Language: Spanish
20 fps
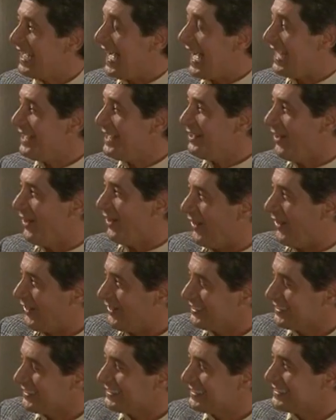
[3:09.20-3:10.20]
Ah, no.
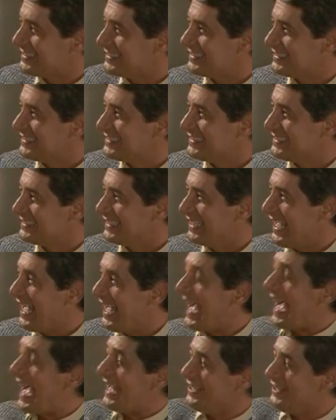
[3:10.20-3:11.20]
Es un micrófono.
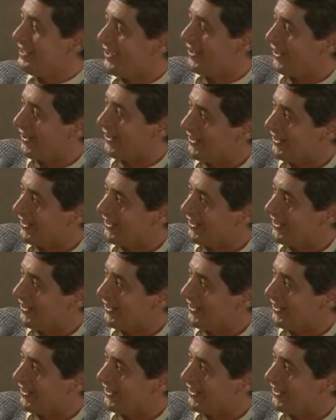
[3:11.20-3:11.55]
Ah, no.